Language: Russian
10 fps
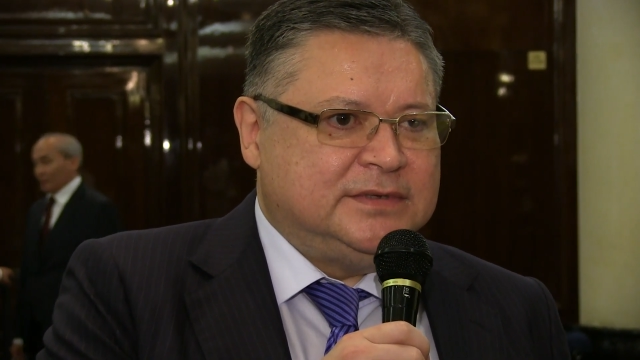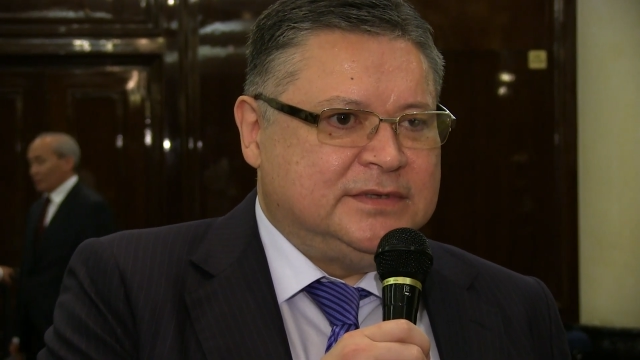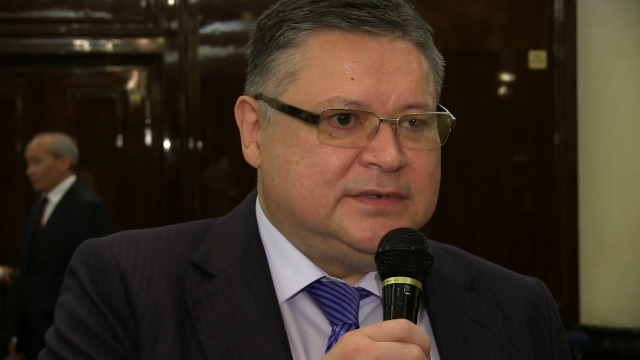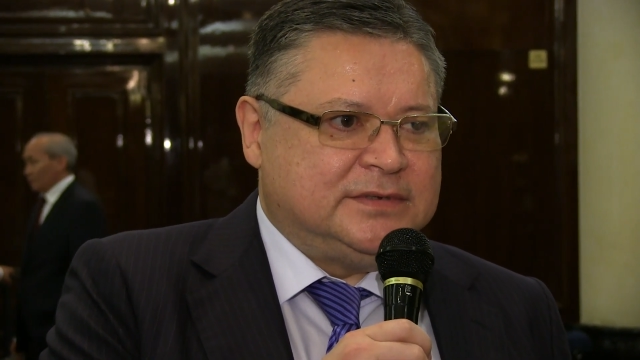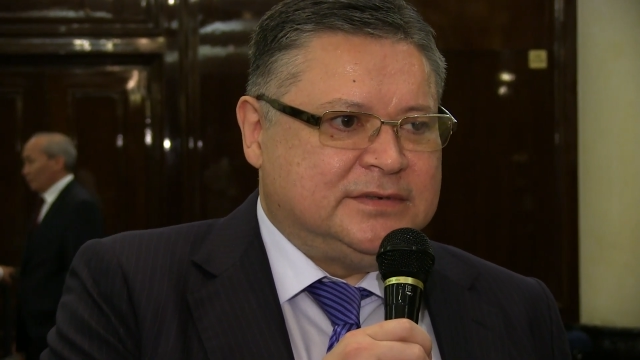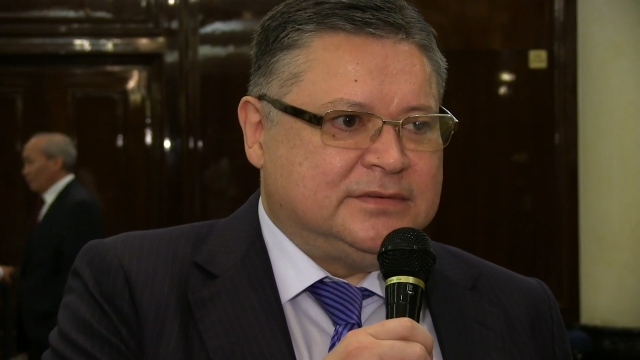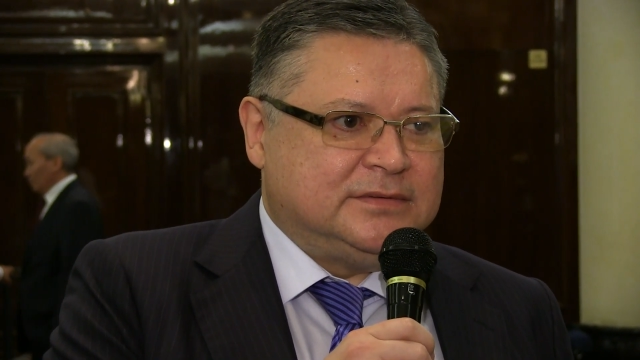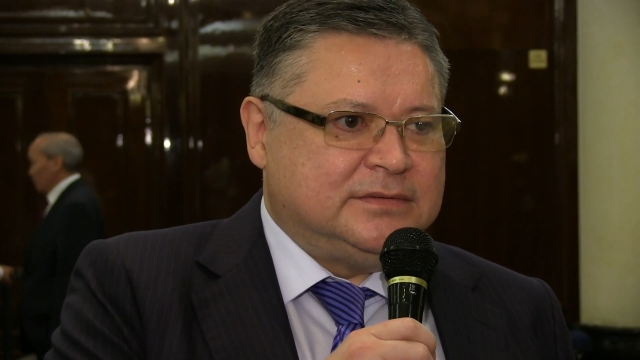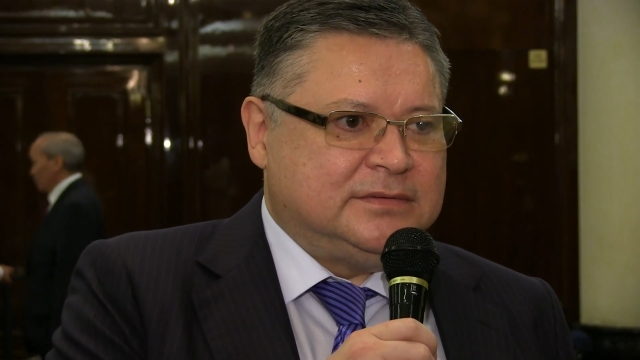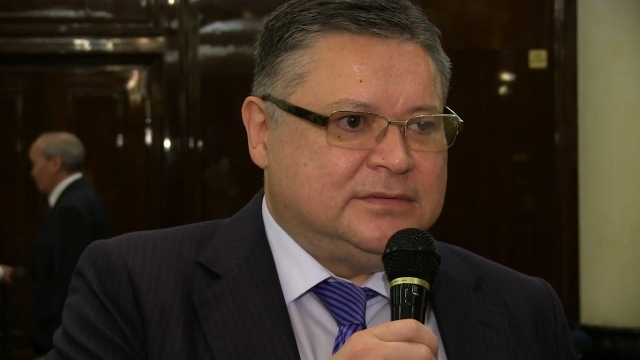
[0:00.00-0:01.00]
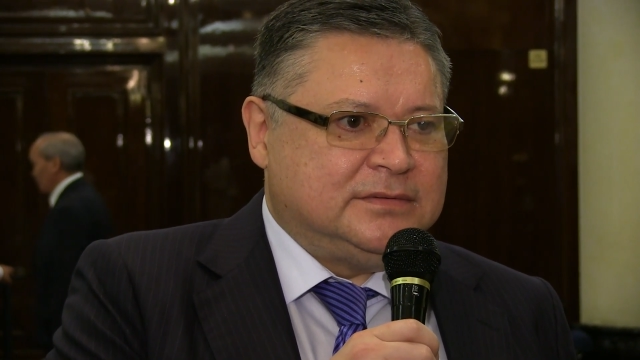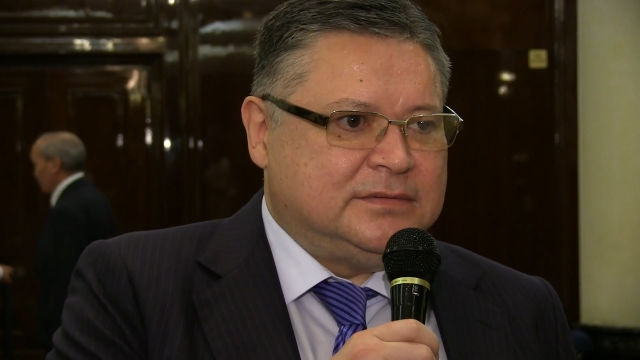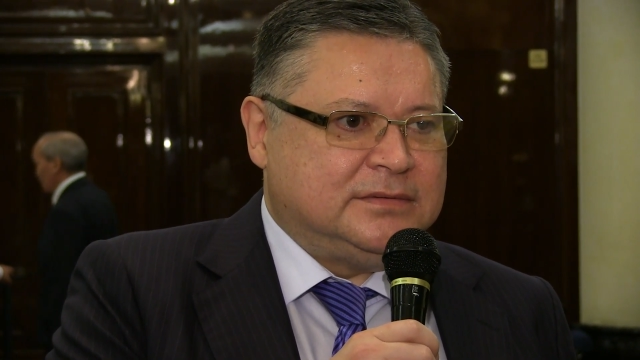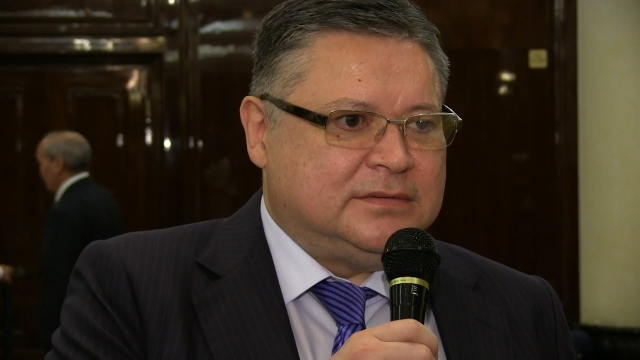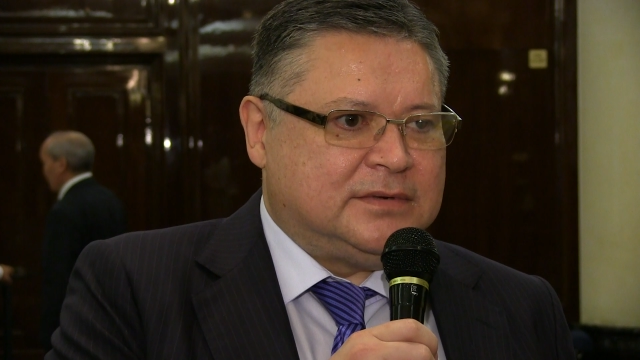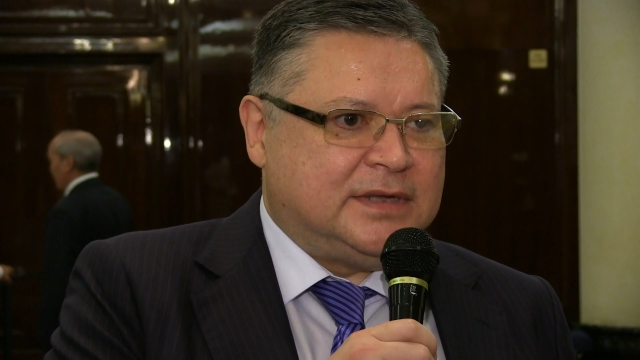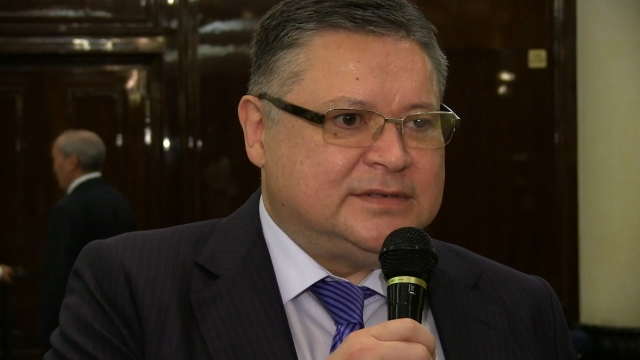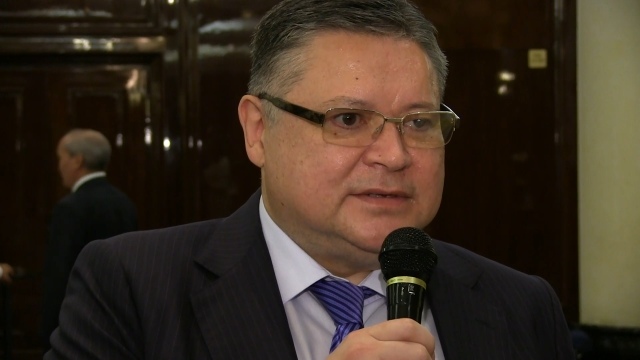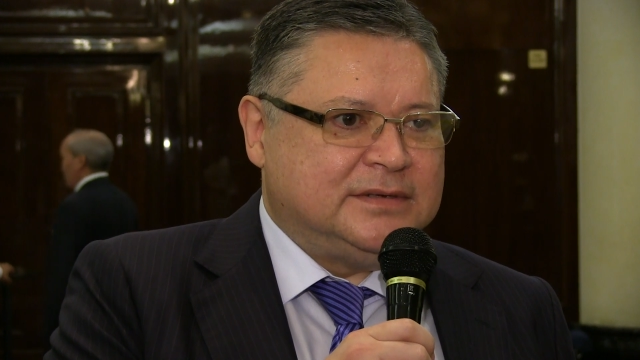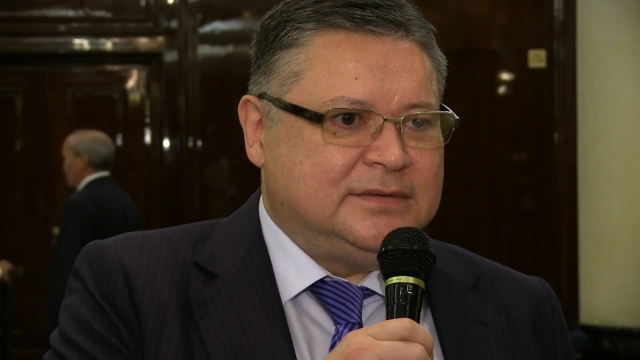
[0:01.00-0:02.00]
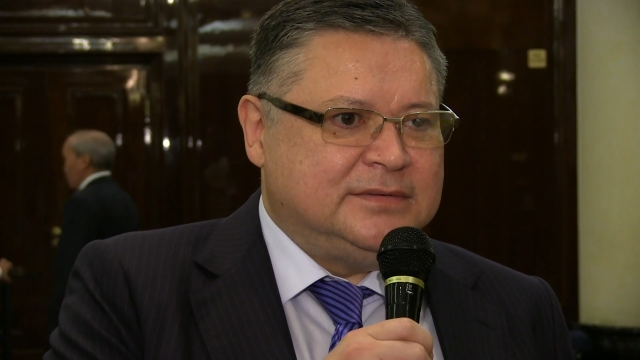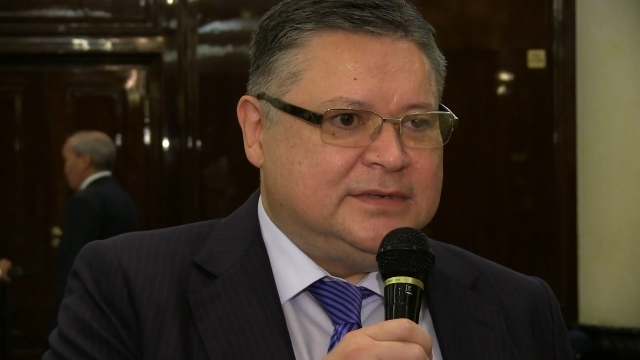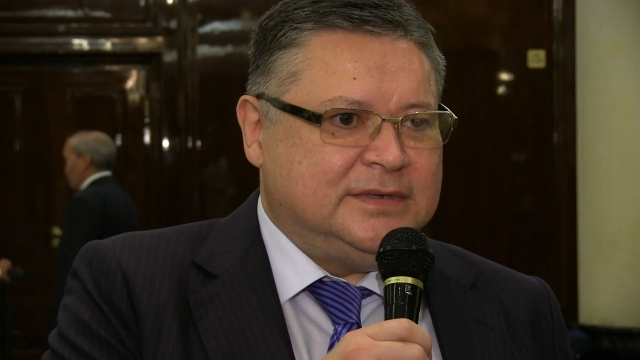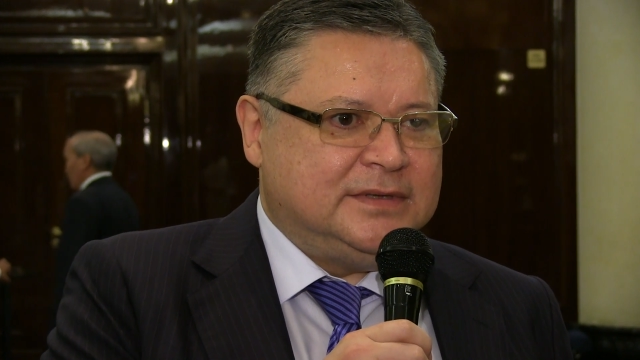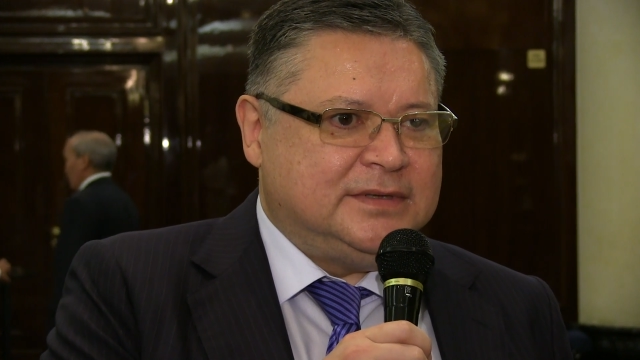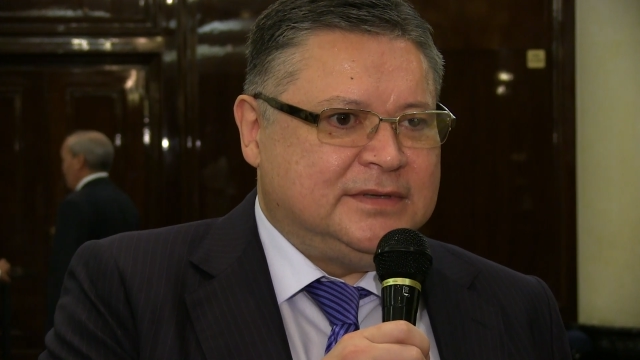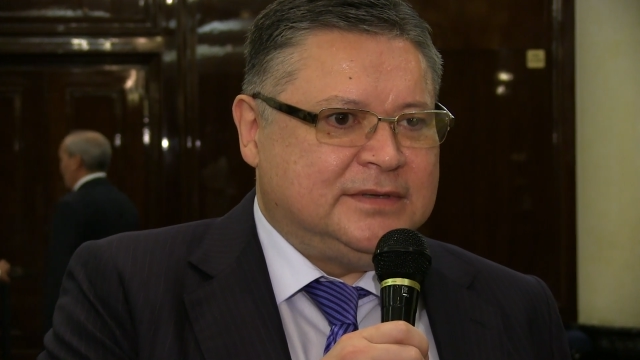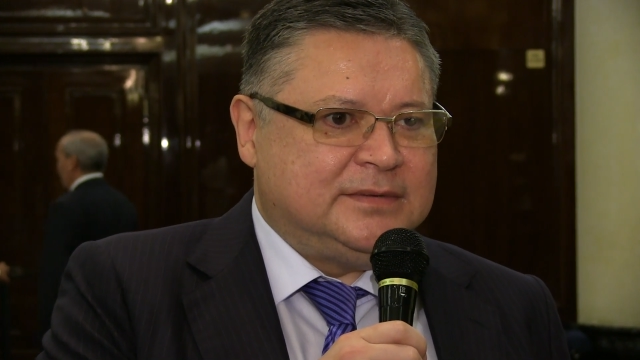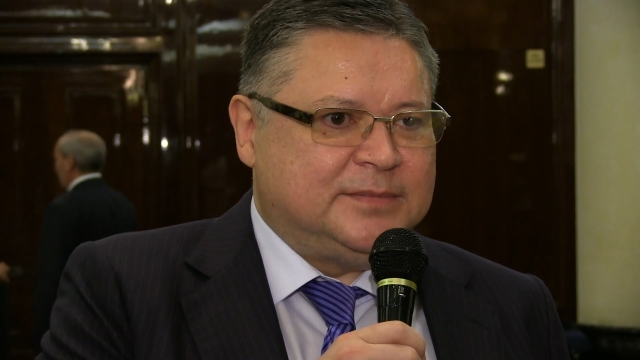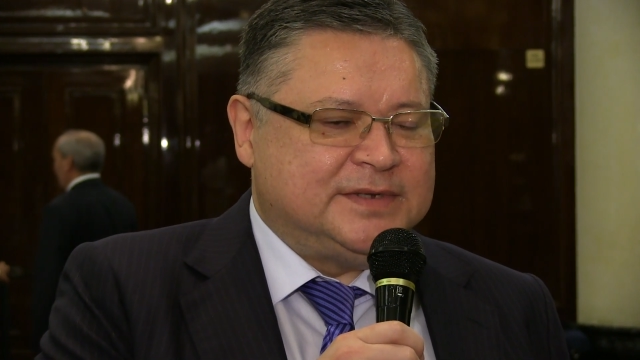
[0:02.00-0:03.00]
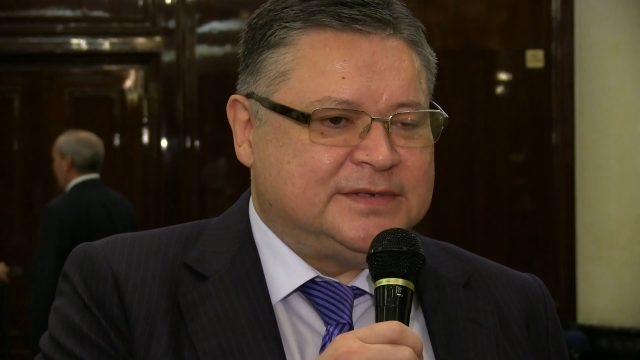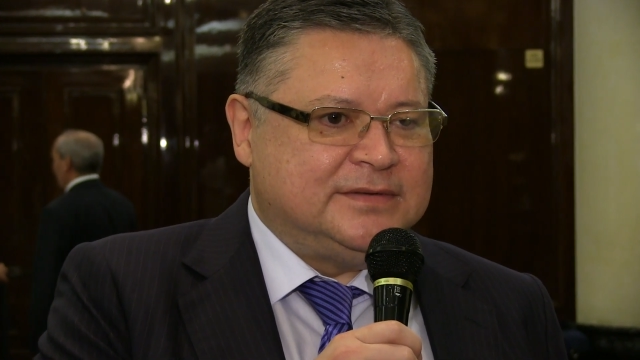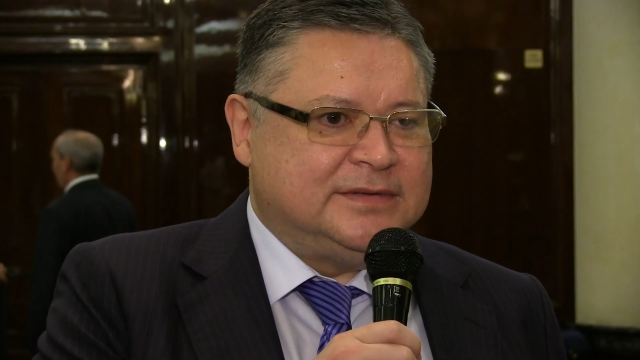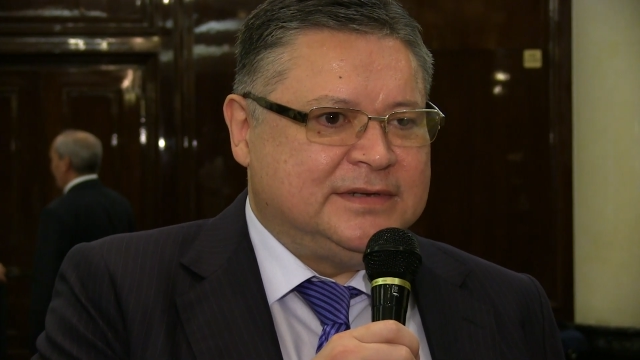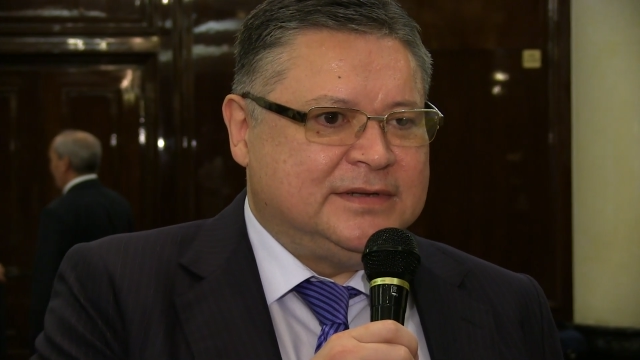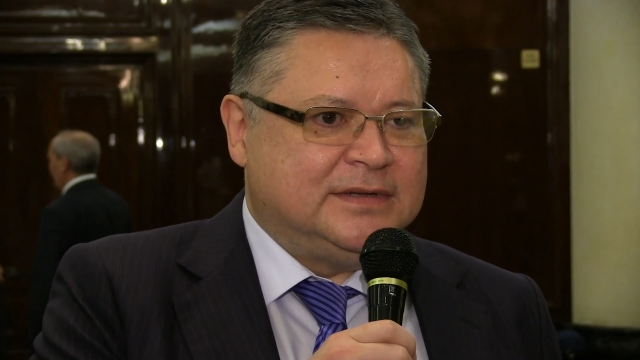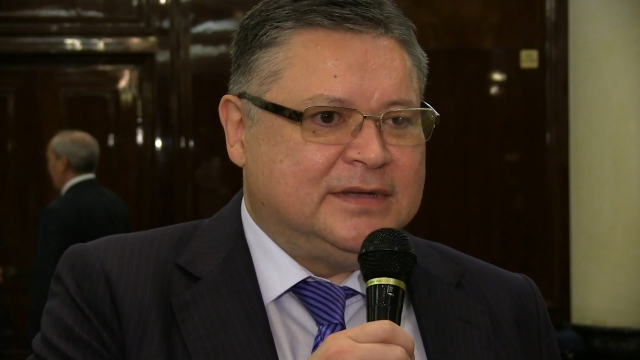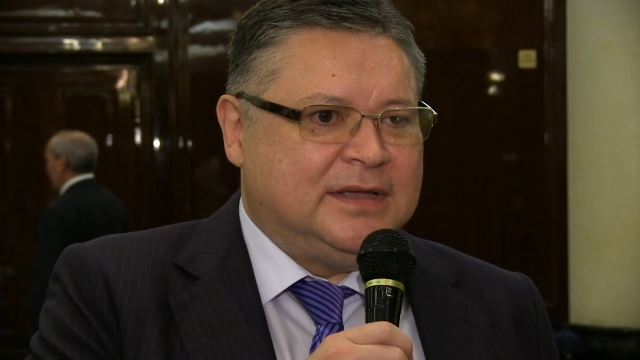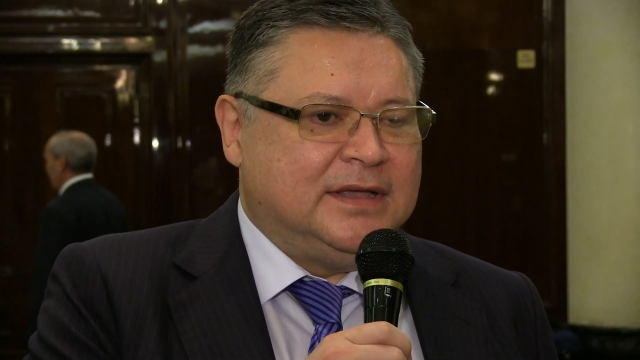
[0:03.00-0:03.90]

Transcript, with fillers: интерес у разных людей и представителей